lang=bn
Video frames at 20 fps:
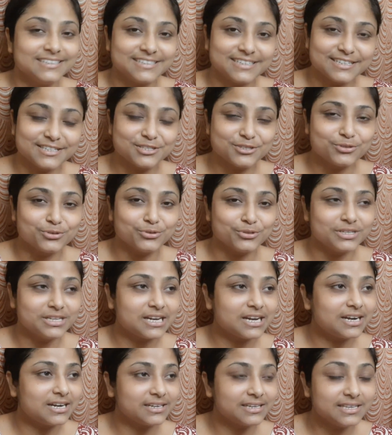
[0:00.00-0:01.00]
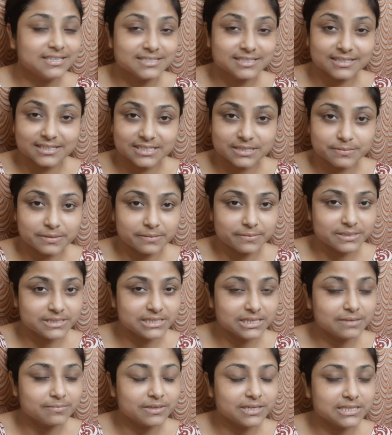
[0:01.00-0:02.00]
সের জন্যই আর কিচেনে যে
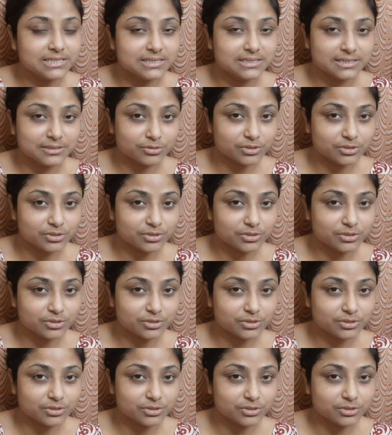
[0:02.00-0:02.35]
ভেবেছিলাম কিচেনটা